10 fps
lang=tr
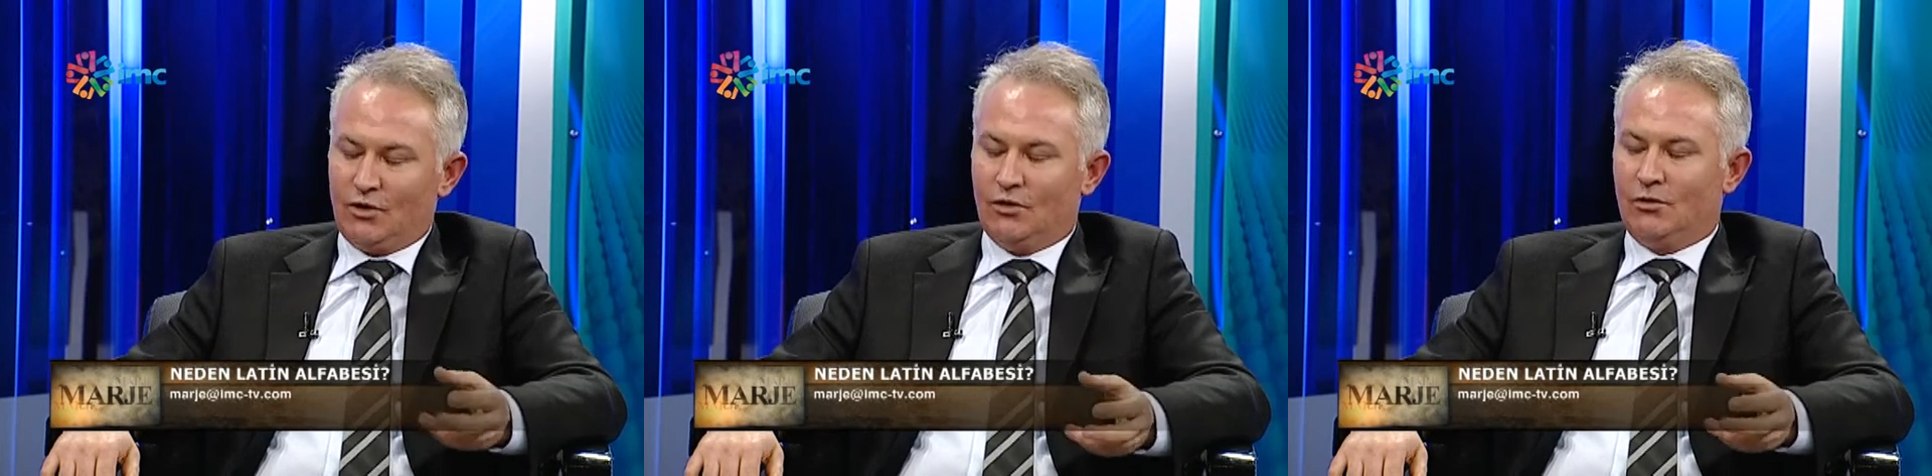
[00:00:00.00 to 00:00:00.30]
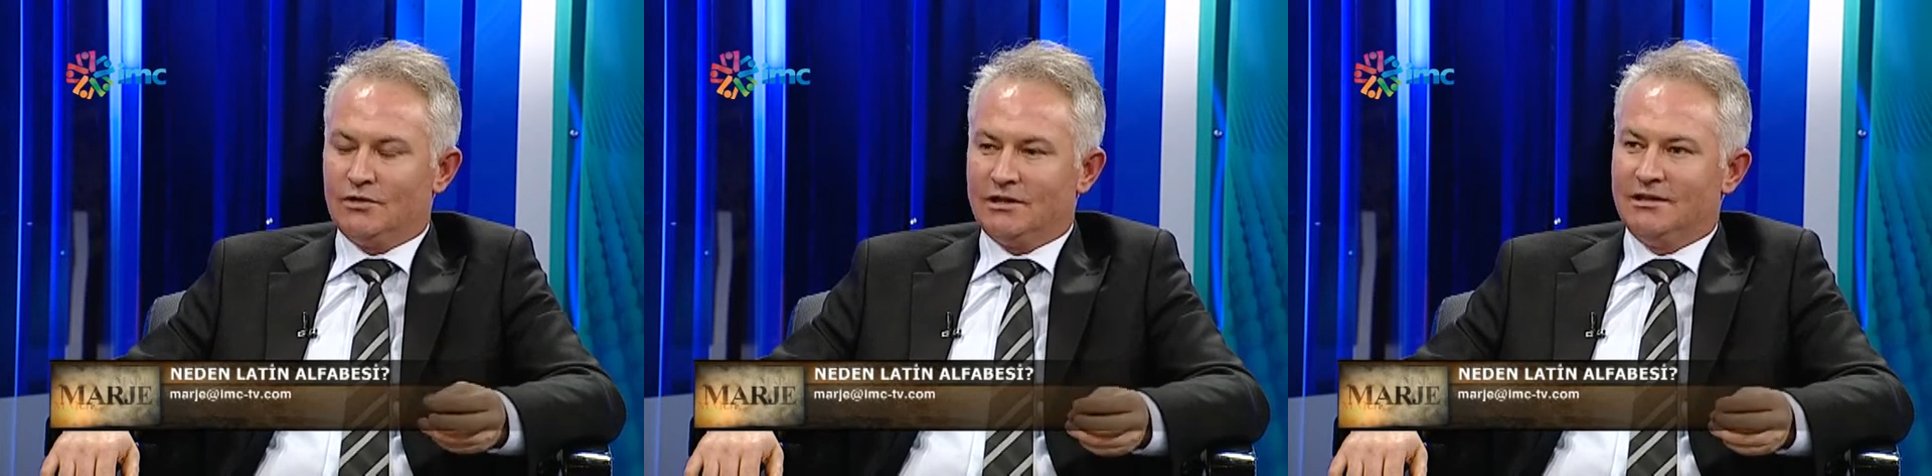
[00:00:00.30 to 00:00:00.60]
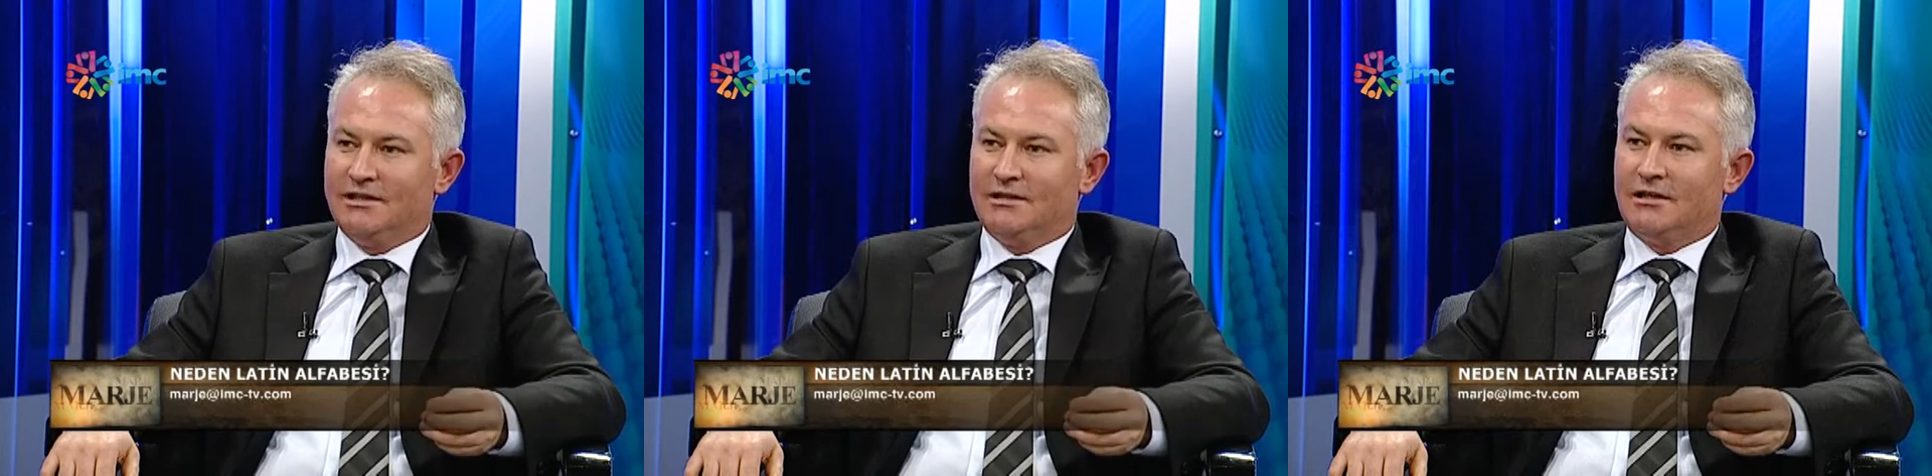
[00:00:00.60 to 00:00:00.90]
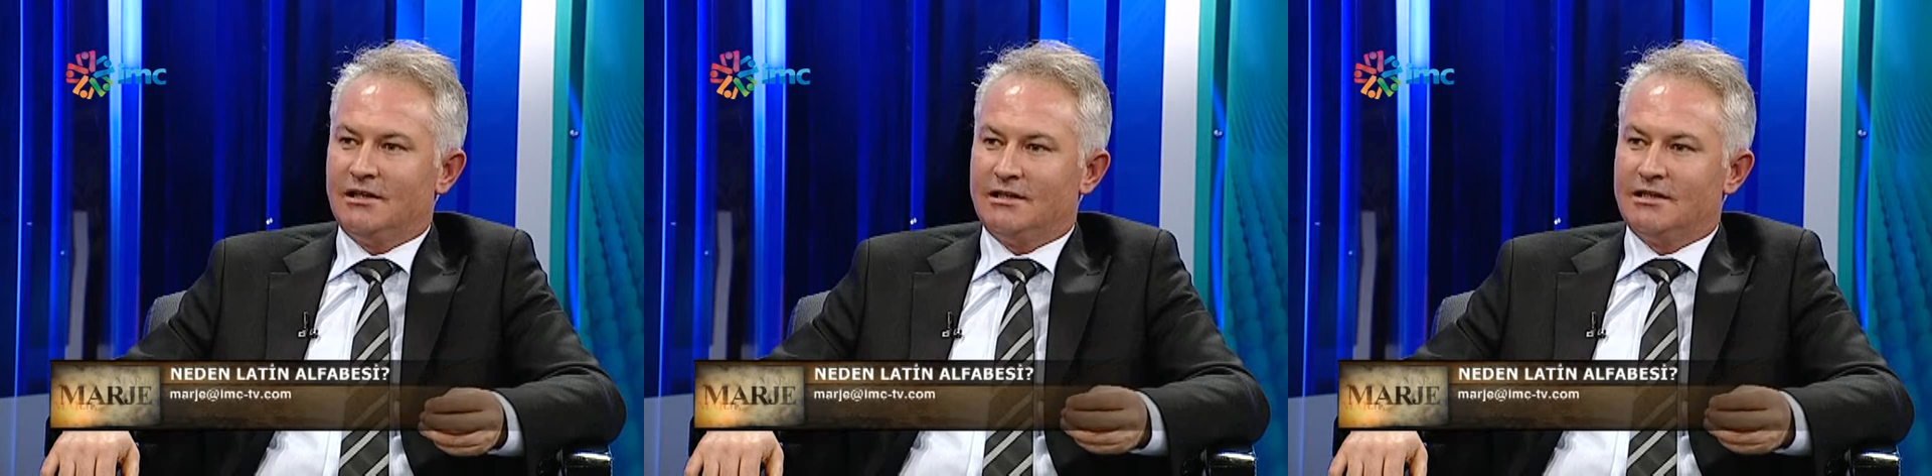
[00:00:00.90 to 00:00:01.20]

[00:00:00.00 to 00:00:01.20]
böyle olunca dijital